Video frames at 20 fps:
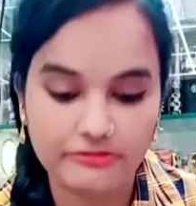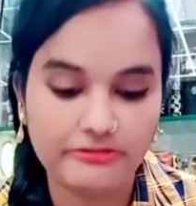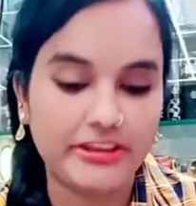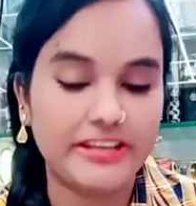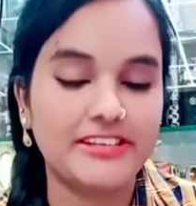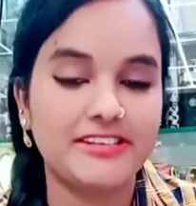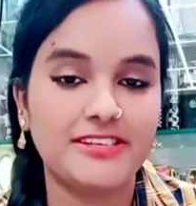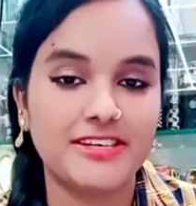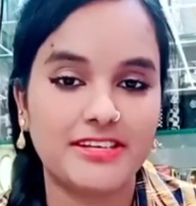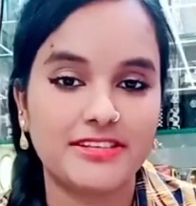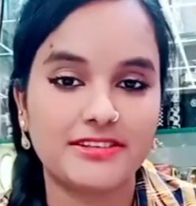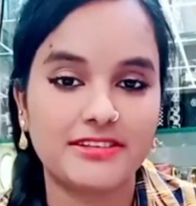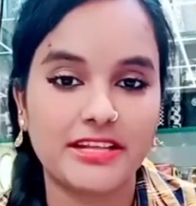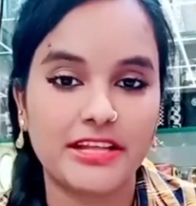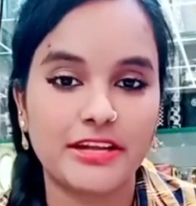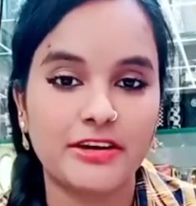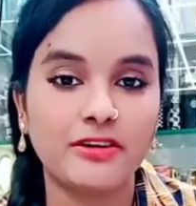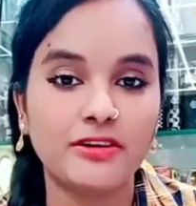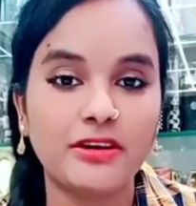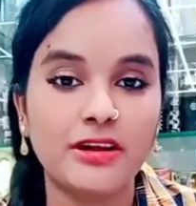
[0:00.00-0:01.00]
ఫేస్
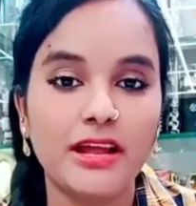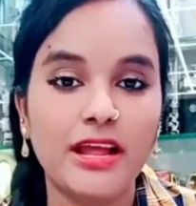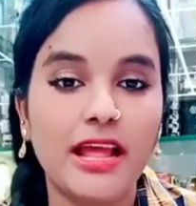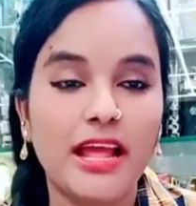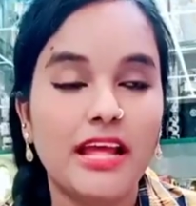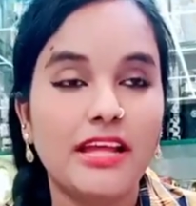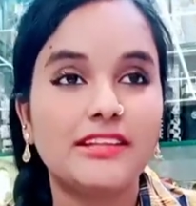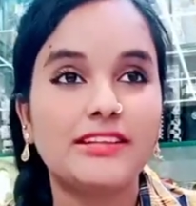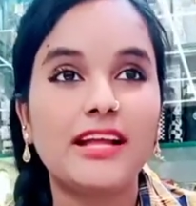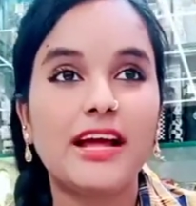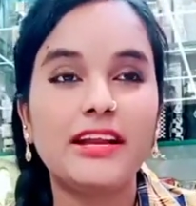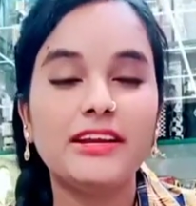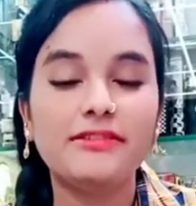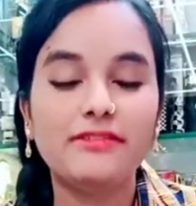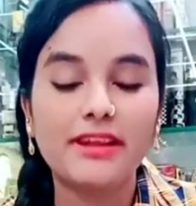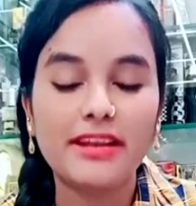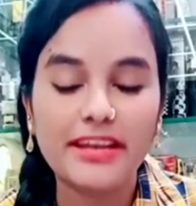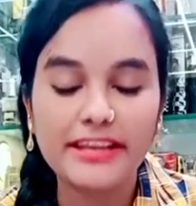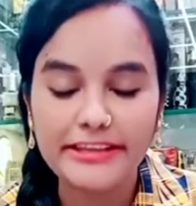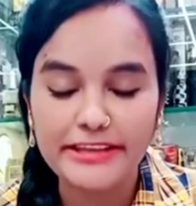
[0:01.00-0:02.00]
చేస్తున్నారు
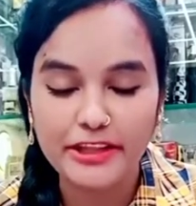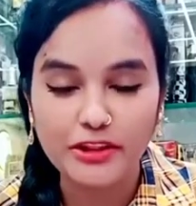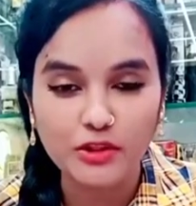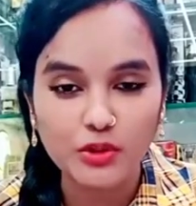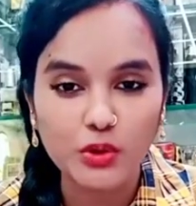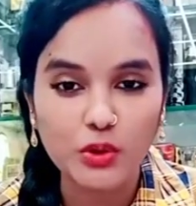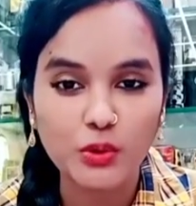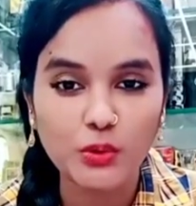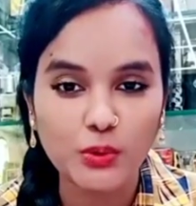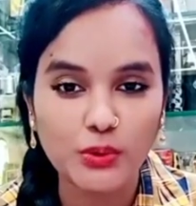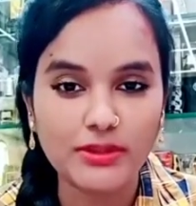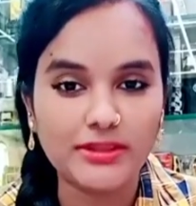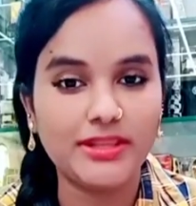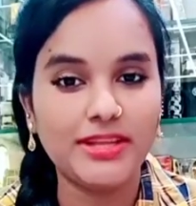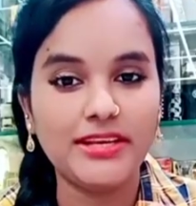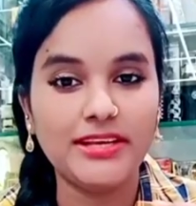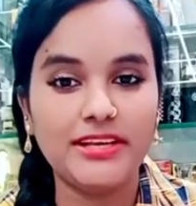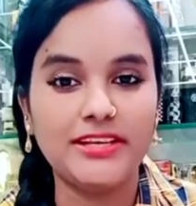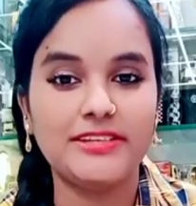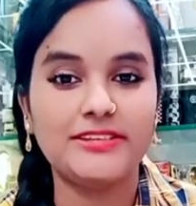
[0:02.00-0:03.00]
దానివల్ల ఎంతో కొంత
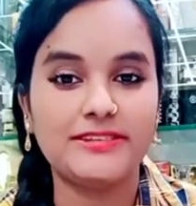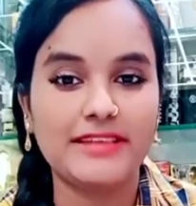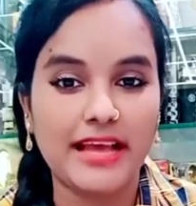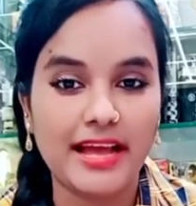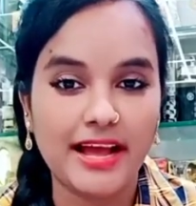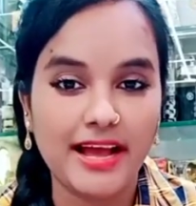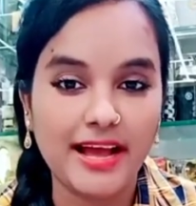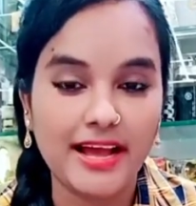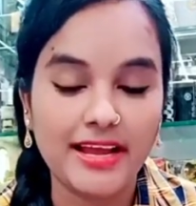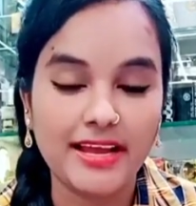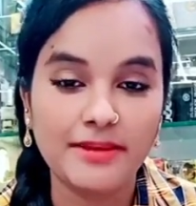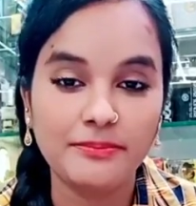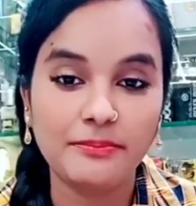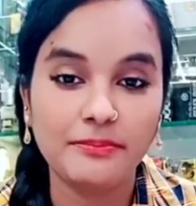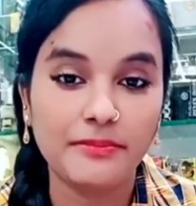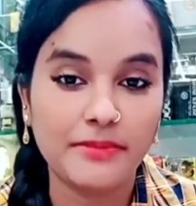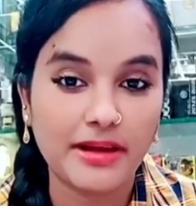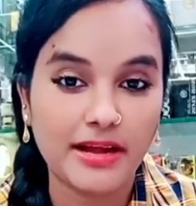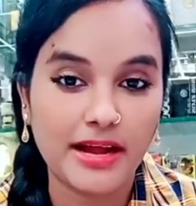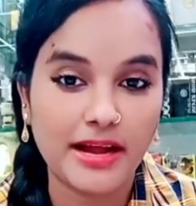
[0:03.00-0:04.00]
నేను సహాయం
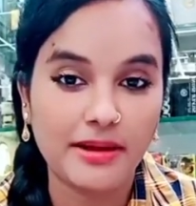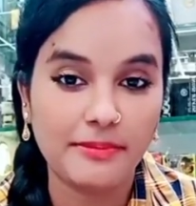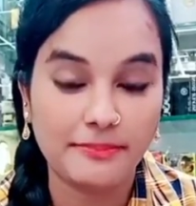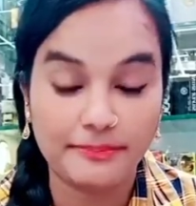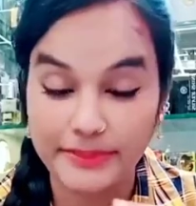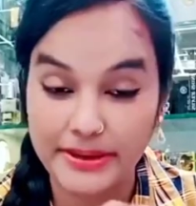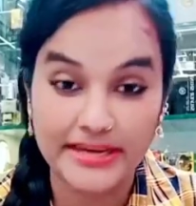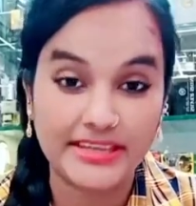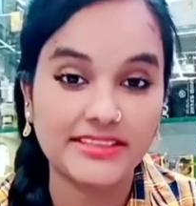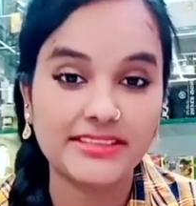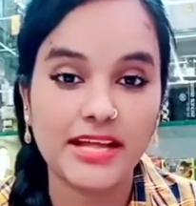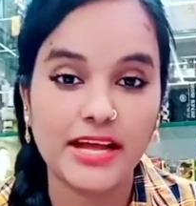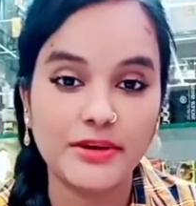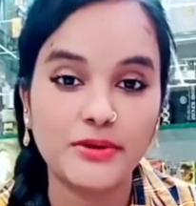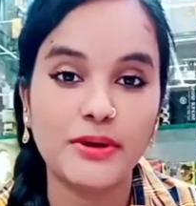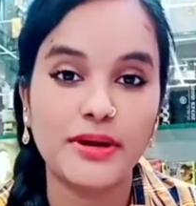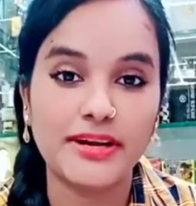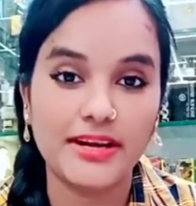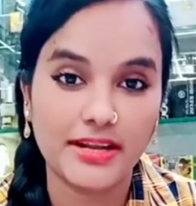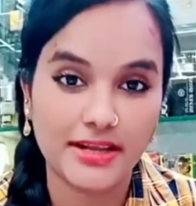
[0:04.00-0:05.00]
పడతాను
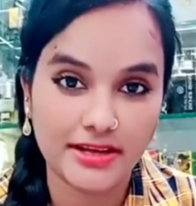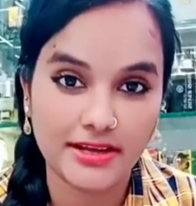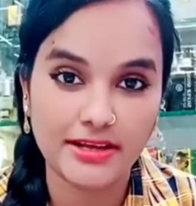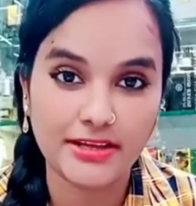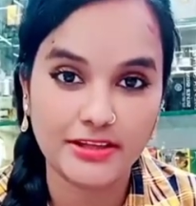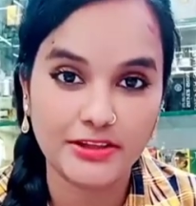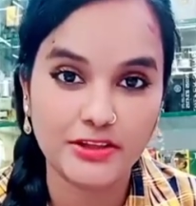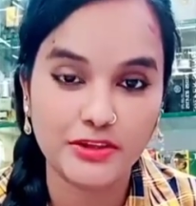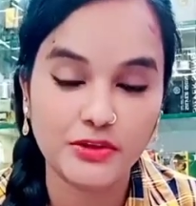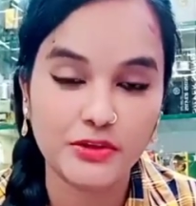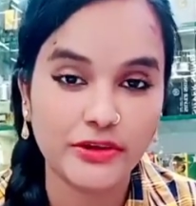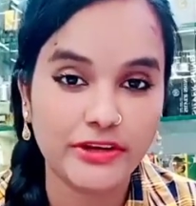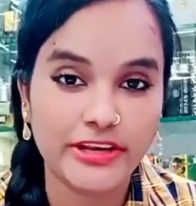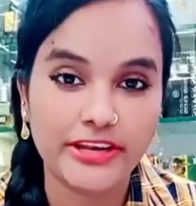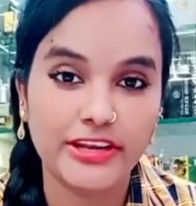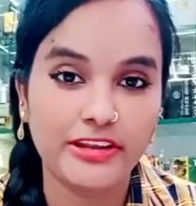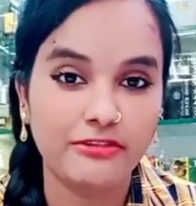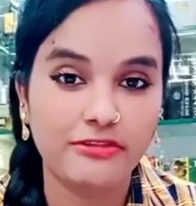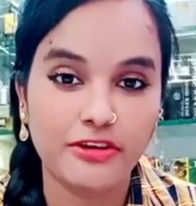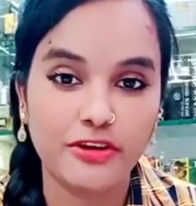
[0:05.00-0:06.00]
అన్న ఇదితో
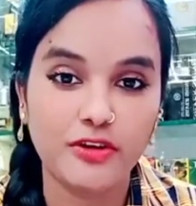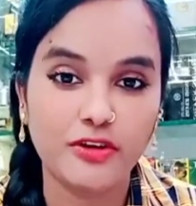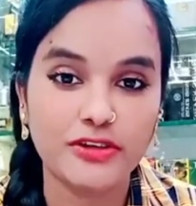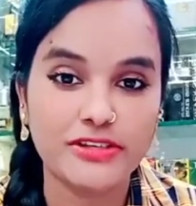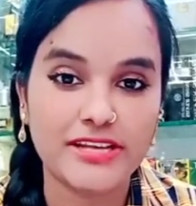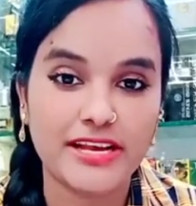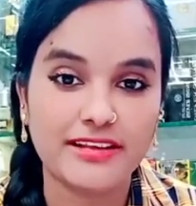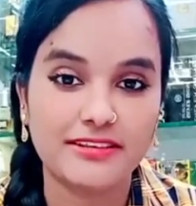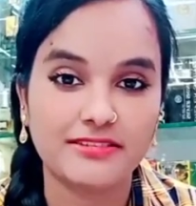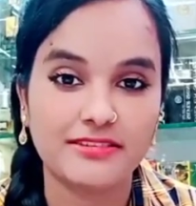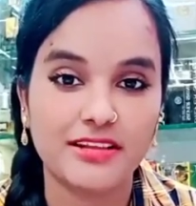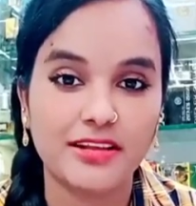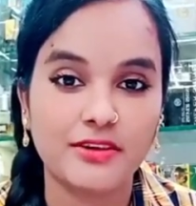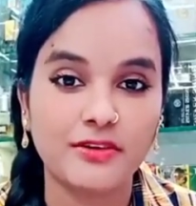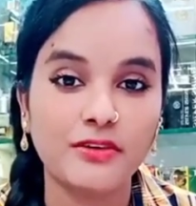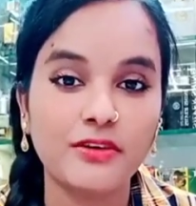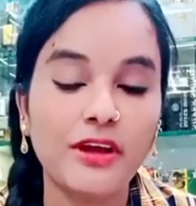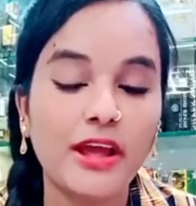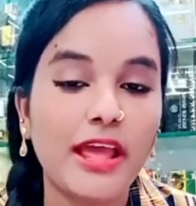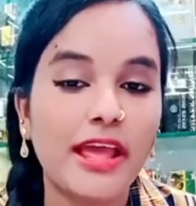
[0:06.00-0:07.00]
నేను ఈ వీడియో
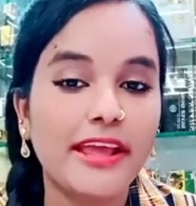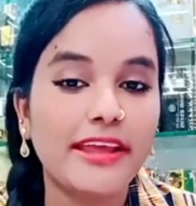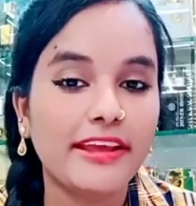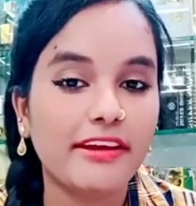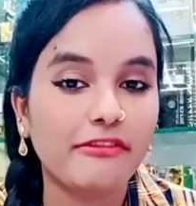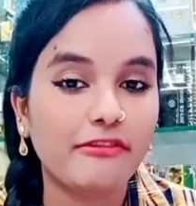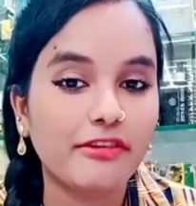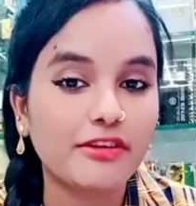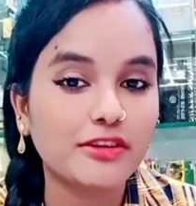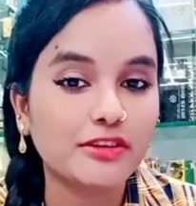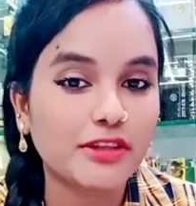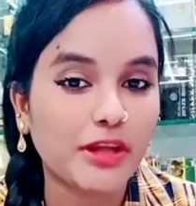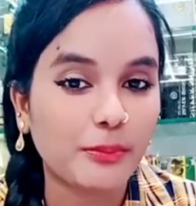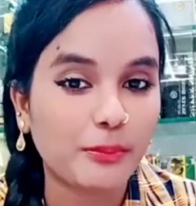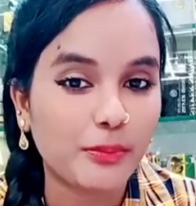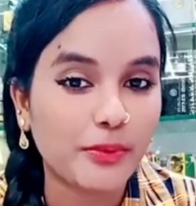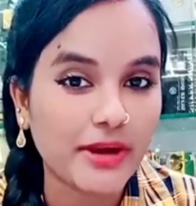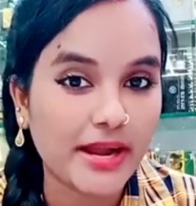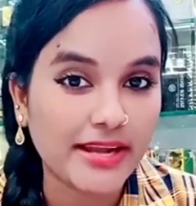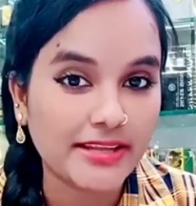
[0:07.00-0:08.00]
చేస్తున్నాను ఎవరు
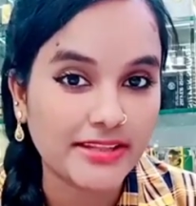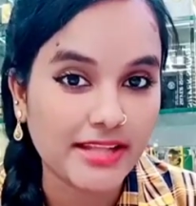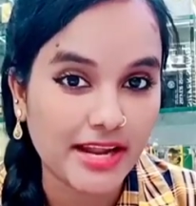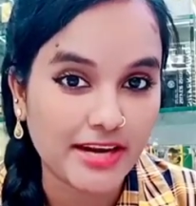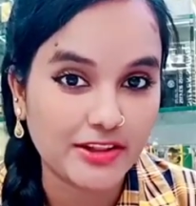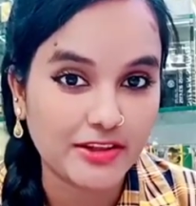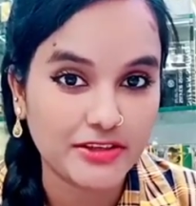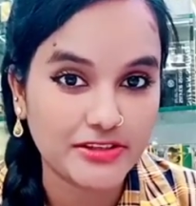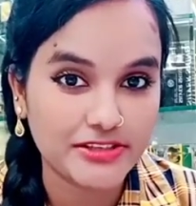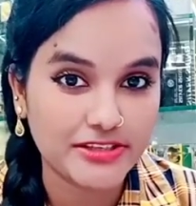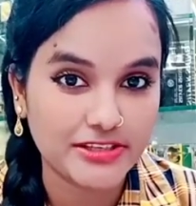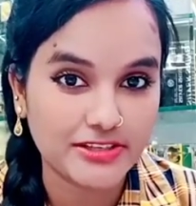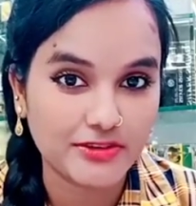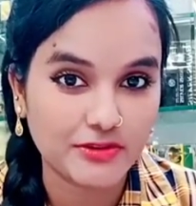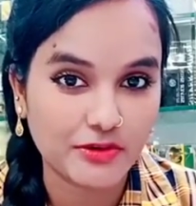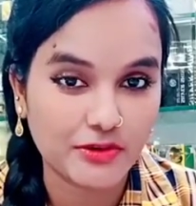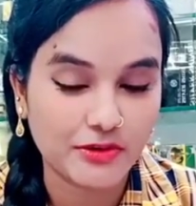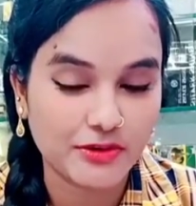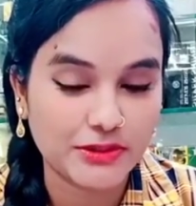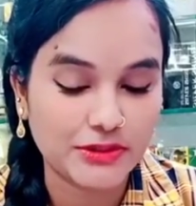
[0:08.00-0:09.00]
తప్పుగా అయితే అర్థం
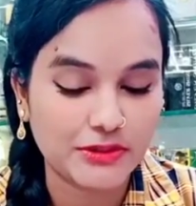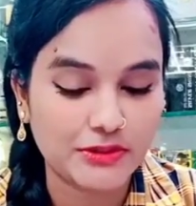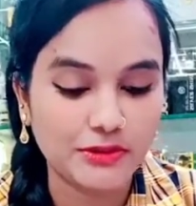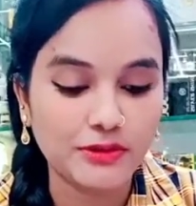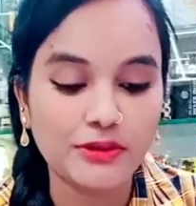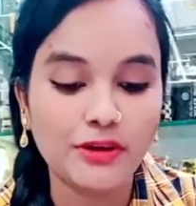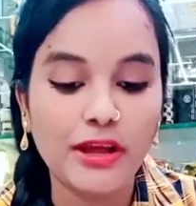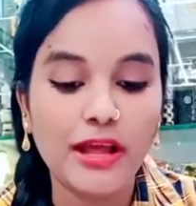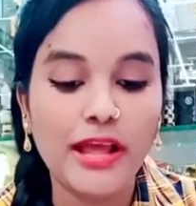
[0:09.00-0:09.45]
చేసుకోవద్దు